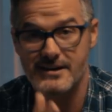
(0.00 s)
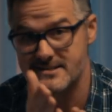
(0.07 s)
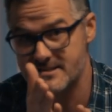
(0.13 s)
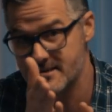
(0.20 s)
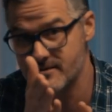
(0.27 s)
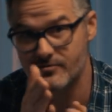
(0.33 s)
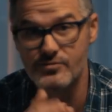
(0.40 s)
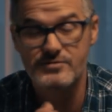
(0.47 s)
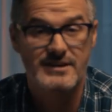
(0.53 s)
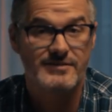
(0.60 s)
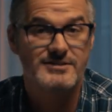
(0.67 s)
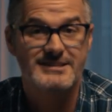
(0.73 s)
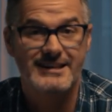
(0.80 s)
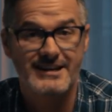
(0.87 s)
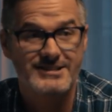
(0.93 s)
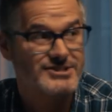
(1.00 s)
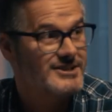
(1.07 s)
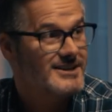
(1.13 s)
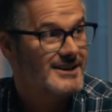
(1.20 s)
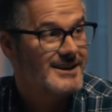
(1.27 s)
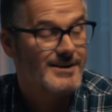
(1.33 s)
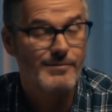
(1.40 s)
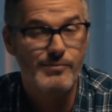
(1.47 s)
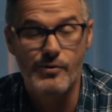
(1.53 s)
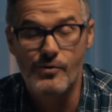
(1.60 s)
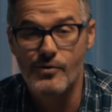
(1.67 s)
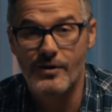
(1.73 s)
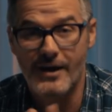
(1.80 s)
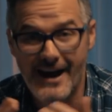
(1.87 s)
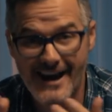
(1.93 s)
Et si vous, vous avez une stratégie
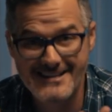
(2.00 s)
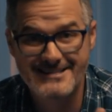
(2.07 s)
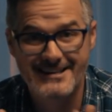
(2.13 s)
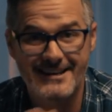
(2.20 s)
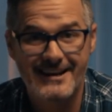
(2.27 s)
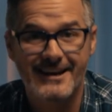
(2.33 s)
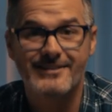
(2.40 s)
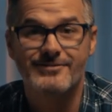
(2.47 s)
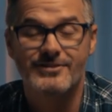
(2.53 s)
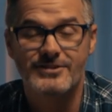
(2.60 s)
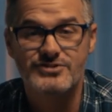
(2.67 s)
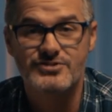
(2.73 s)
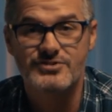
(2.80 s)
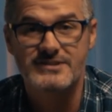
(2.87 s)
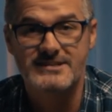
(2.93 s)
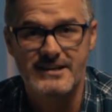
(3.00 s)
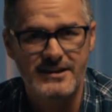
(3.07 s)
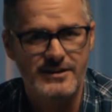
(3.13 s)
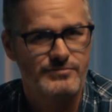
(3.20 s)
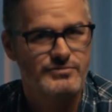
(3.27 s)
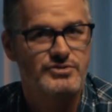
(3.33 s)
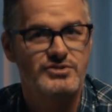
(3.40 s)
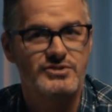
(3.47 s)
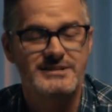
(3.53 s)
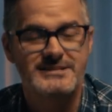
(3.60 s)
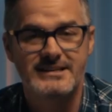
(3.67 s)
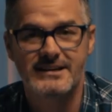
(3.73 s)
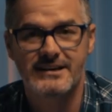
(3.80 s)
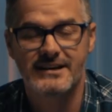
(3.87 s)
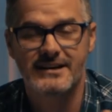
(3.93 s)
pour accélérer votre succès que vous
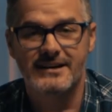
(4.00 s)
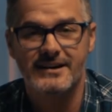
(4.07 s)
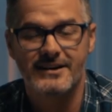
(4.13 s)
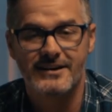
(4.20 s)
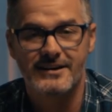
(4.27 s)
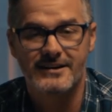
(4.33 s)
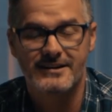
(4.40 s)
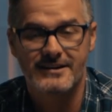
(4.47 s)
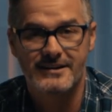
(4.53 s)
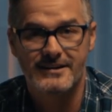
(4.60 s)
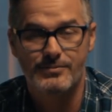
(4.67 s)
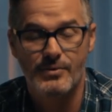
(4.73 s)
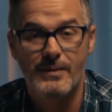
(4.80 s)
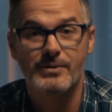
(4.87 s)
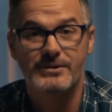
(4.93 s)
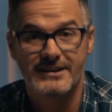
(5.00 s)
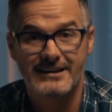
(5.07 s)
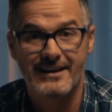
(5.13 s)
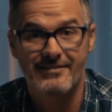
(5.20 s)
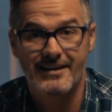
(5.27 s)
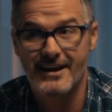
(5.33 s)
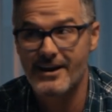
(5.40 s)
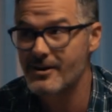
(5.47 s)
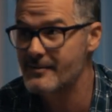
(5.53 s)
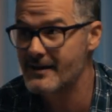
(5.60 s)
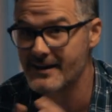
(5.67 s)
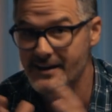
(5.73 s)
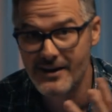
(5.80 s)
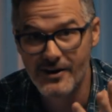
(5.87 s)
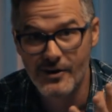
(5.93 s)
utilisez et euh, qui peut apporter de la valeur
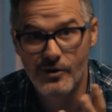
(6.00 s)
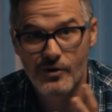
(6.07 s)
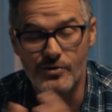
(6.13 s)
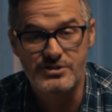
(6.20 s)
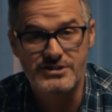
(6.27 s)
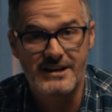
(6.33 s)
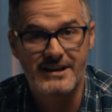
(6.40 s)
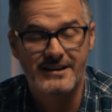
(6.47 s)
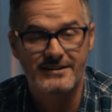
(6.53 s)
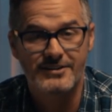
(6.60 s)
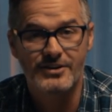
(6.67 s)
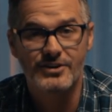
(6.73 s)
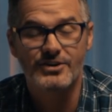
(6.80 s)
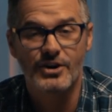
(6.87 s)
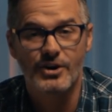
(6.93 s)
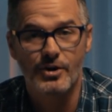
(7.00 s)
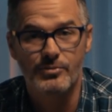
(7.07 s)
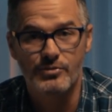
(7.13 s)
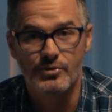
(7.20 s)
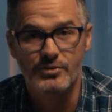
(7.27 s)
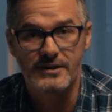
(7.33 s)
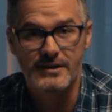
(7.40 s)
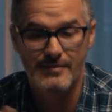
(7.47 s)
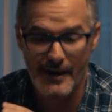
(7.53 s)
ben, aux gens de notre communauté,